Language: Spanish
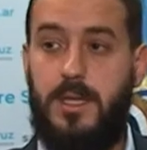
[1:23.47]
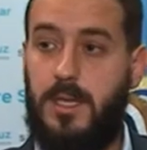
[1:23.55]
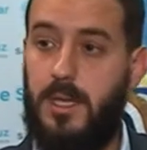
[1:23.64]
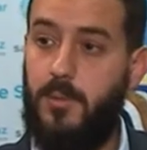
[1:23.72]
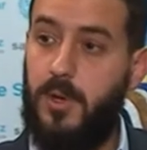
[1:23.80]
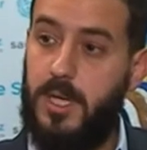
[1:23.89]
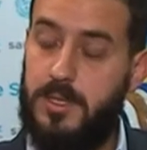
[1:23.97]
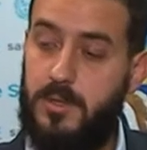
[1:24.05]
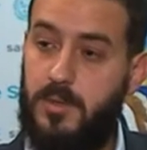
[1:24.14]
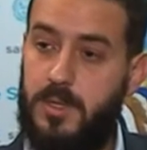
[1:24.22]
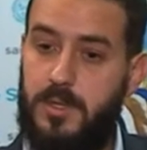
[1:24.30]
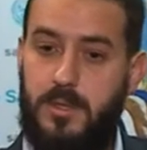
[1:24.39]
Entendemos la
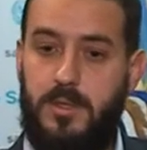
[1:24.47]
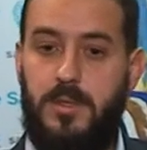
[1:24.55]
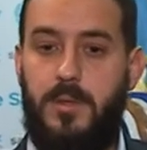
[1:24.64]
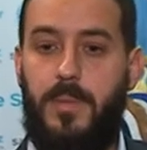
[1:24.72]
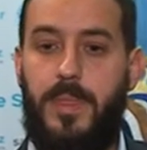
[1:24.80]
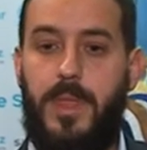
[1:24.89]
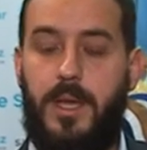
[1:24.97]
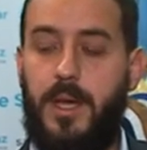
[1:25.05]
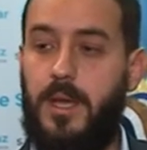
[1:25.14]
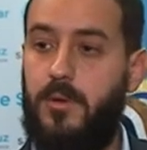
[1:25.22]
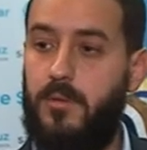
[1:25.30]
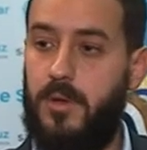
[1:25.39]
situación de
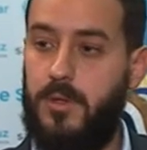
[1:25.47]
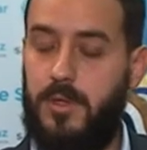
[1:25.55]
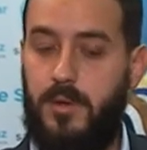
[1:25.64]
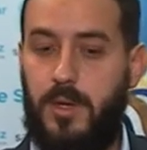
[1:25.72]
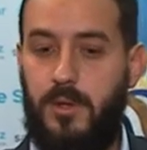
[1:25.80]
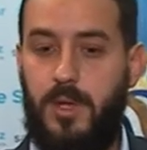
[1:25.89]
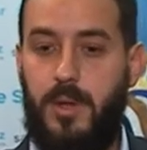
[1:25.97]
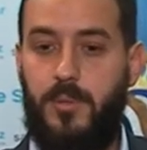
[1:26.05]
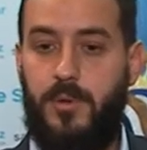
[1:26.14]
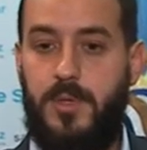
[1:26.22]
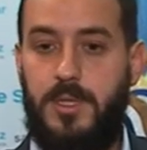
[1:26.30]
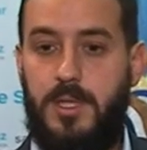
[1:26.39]
cada uno de los trabajadores de la
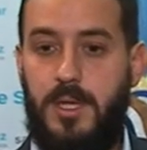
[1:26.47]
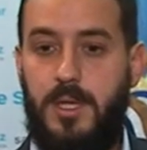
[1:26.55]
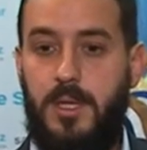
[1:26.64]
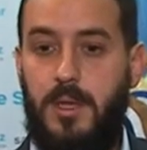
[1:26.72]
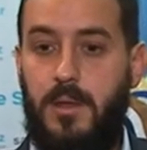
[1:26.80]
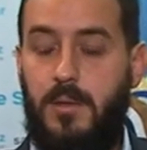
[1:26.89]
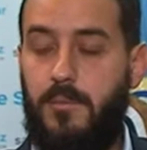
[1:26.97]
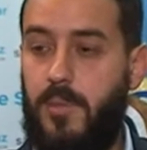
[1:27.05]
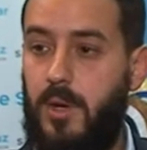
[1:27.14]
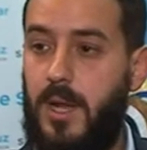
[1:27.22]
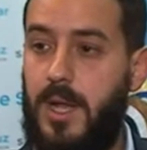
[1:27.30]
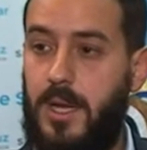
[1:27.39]
provincia,
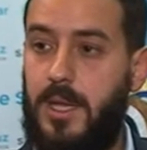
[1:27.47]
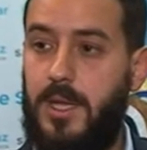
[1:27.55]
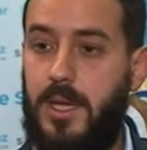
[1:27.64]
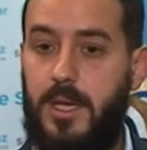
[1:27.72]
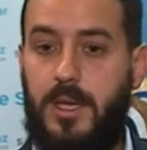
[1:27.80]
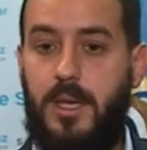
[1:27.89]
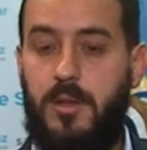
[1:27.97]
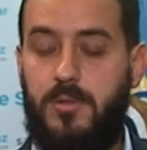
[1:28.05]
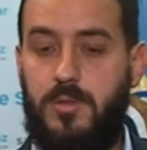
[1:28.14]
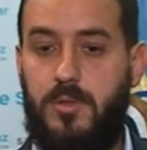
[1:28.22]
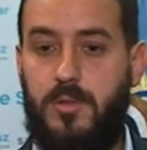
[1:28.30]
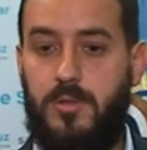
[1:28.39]
pero la realidad es que
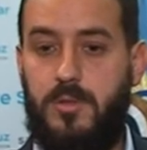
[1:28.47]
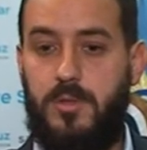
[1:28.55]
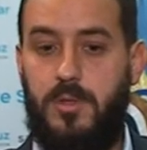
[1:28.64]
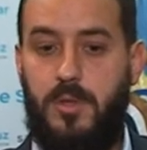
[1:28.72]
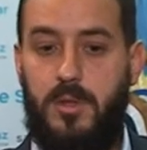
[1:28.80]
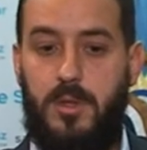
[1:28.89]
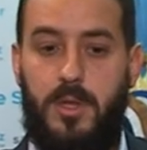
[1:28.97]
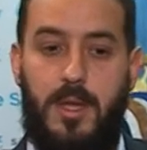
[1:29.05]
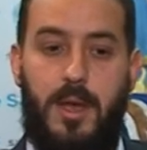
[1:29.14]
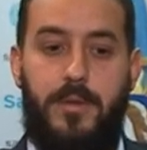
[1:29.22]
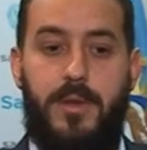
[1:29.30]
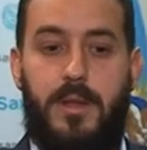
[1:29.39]
nosotros, de
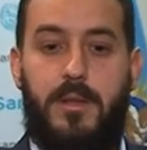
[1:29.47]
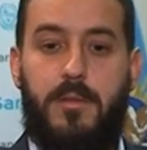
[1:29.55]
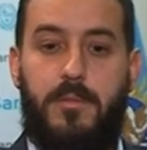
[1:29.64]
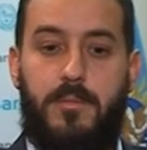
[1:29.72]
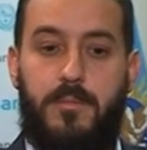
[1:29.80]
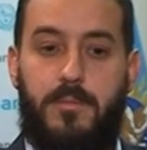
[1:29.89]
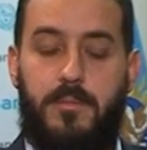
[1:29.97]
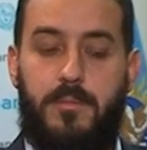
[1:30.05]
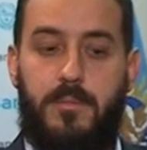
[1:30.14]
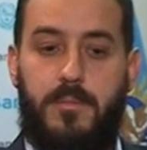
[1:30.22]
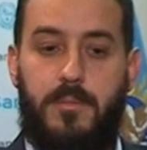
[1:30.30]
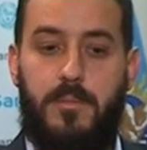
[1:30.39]
haber
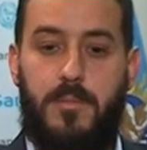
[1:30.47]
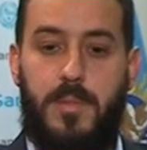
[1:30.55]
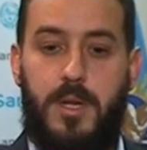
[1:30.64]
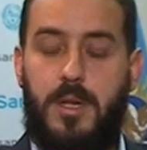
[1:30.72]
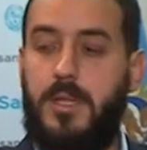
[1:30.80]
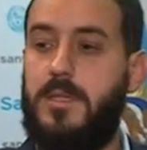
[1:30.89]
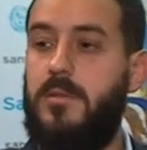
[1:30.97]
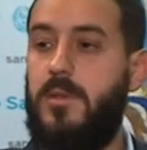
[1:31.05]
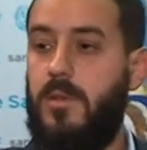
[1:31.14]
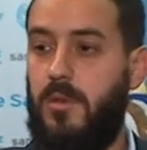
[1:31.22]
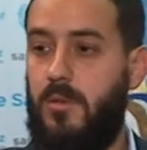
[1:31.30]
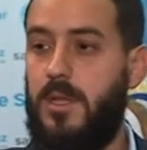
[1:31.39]
mm,
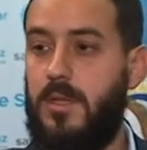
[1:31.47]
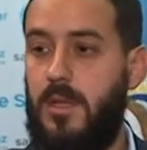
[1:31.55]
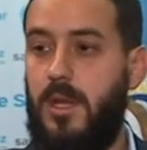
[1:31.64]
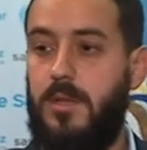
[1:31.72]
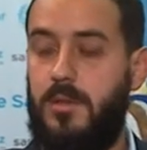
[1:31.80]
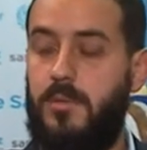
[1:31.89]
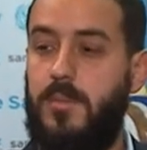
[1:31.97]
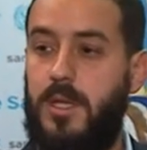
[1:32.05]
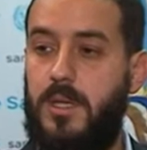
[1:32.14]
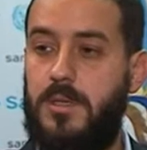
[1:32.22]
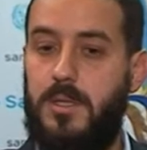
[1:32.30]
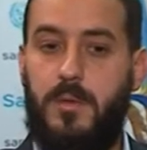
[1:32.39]
recibido durante el año
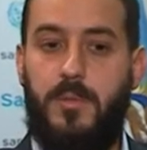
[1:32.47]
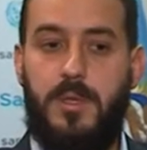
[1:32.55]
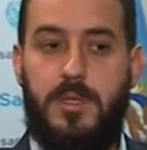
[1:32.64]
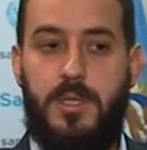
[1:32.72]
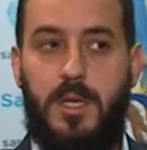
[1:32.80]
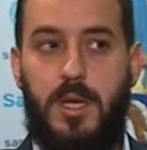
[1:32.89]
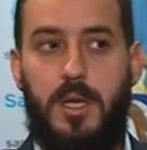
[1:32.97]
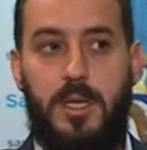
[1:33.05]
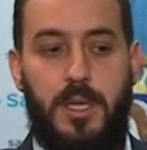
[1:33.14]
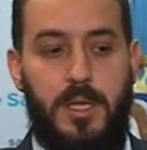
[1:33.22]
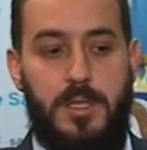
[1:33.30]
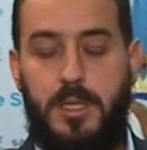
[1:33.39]
2015, como decía,
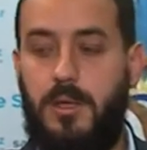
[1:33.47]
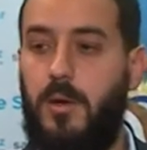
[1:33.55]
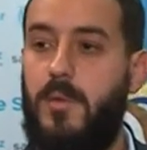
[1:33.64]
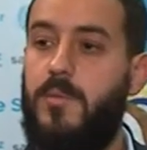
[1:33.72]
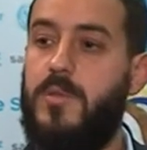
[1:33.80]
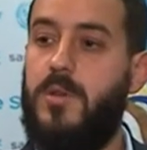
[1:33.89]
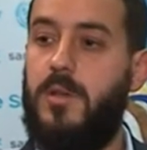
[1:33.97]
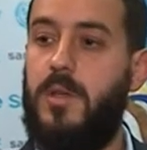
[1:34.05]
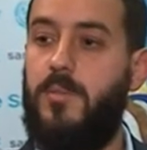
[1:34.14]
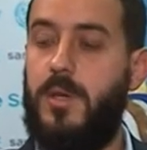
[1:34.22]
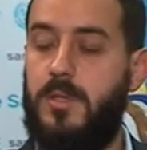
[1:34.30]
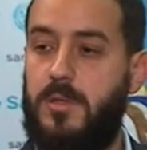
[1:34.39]
5 mil millones
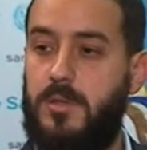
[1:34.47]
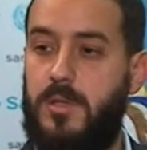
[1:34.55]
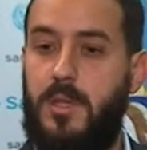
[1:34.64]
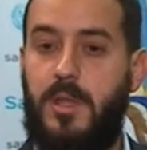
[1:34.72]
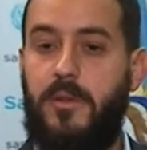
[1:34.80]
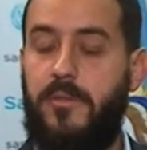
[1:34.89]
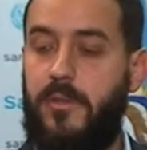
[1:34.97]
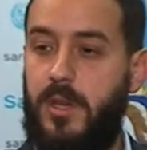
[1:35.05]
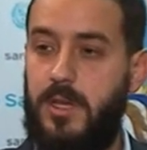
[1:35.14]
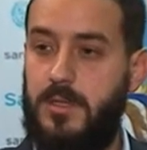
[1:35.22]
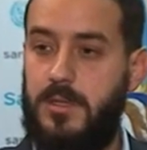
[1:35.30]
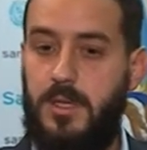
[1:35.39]
de pesos de
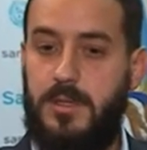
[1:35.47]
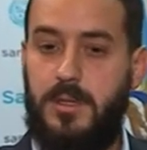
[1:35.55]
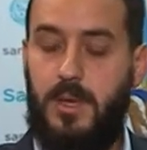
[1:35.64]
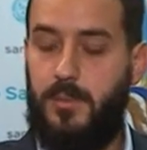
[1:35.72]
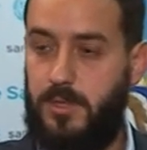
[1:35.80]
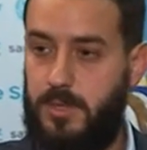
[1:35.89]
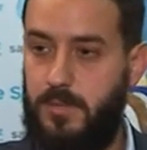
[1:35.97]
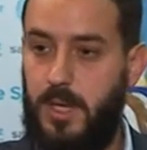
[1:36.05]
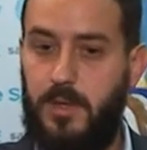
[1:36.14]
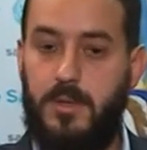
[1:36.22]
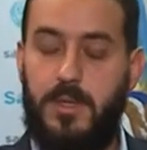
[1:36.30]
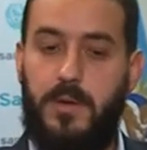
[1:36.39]
transferencias,
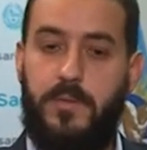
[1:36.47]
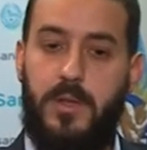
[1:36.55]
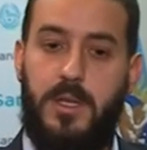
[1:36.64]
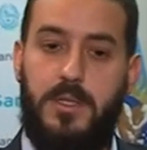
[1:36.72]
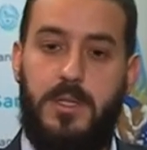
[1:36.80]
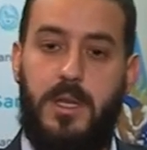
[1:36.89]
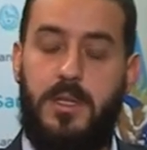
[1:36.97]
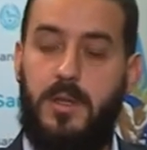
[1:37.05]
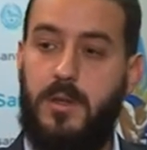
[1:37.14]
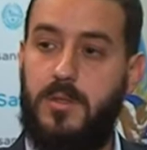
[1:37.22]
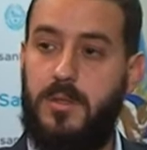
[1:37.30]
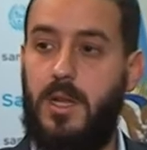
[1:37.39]
aproximados de transferencias del
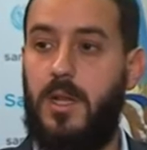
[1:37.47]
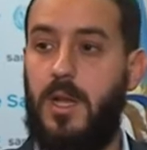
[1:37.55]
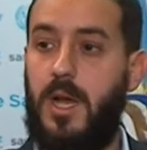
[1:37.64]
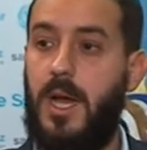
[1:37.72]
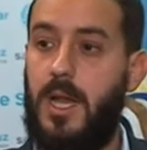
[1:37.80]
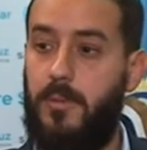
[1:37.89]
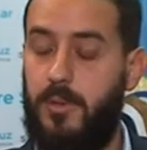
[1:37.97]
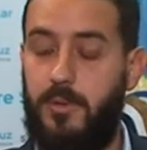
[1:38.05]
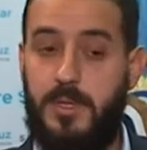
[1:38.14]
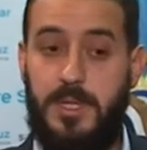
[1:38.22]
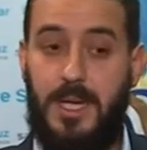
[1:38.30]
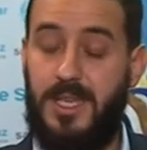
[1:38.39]
Estado Nacional a la
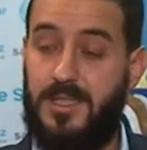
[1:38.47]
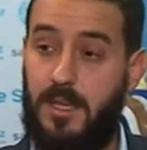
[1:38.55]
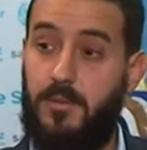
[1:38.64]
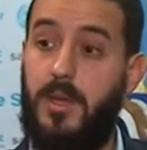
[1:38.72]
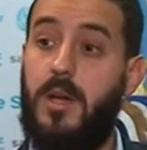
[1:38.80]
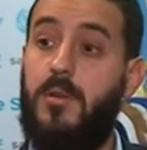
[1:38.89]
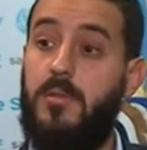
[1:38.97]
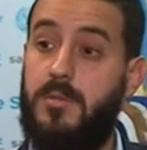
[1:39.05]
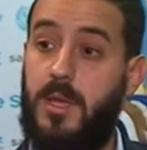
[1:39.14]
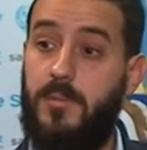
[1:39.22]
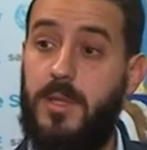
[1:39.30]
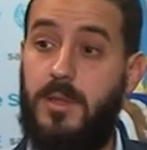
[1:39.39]
provincia, que servían
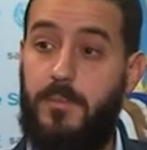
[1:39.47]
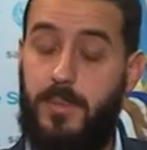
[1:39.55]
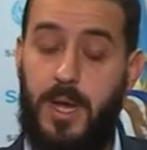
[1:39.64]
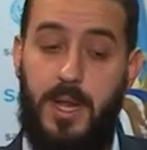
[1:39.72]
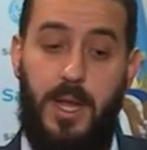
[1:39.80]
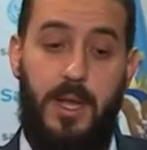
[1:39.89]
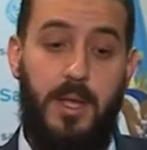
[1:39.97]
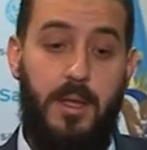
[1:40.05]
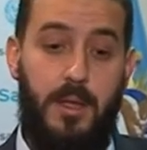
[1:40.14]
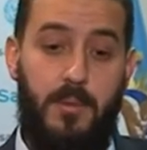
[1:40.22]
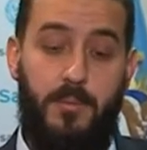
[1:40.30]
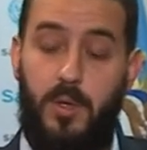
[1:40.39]
justamente para
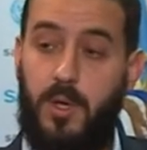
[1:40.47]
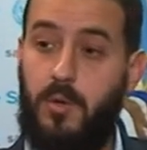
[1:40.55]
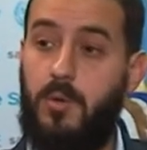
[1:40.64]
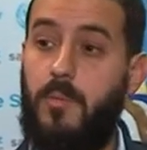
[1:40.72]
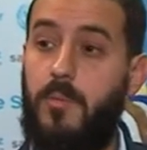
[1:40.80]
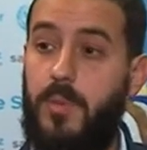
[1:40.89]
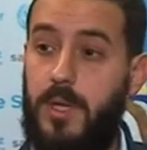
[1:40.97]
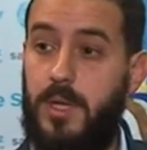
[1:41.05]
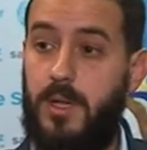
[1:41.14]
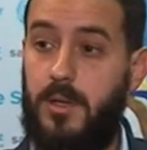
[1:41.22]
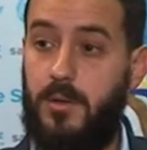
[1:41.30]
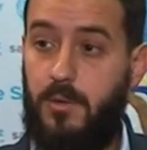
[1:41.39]
poder
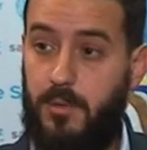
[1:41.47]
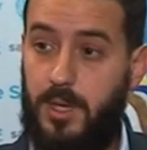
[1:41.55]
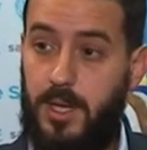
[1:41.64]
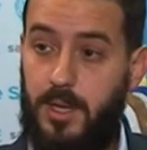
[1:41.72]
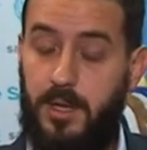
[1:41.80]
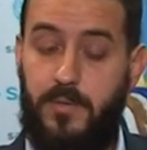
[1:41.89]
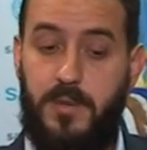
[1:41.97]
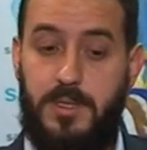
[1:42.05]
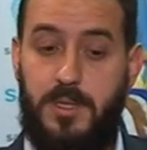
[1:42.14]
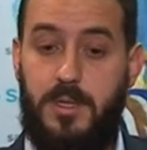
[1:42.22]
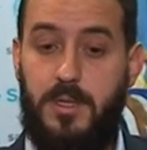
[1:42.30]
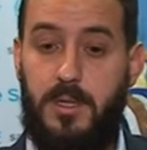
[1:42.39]
cumplir, cubrir el
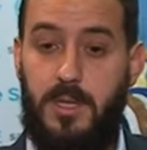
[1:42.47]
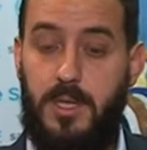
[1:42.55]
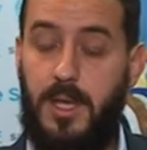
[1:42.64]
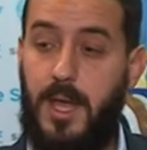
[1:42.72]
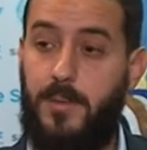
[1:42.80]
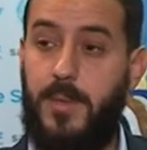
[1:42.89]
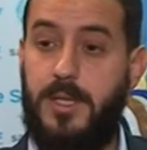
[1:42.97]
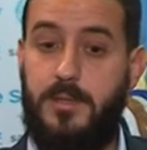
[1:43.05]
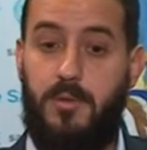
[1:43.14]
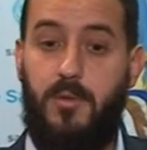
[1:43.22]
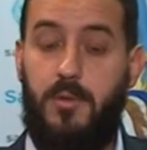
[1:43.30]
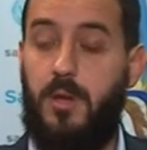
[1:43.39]
déficit y además
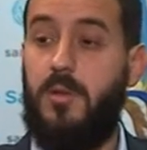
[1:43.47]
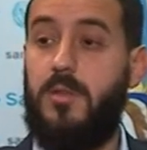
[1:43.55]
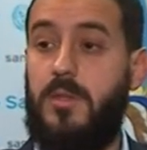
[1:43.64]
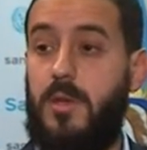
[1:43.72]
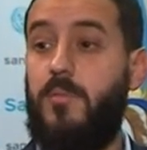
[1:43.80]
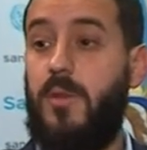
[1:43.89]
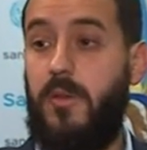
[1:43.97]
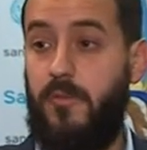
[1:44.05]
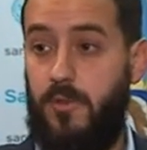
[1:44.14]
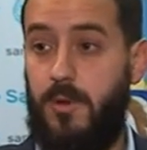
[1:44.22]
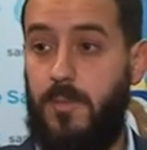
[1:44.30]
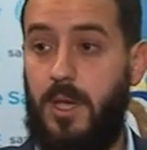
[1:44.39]
cubrirlo en tiempo y en
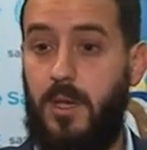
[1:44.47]
forma.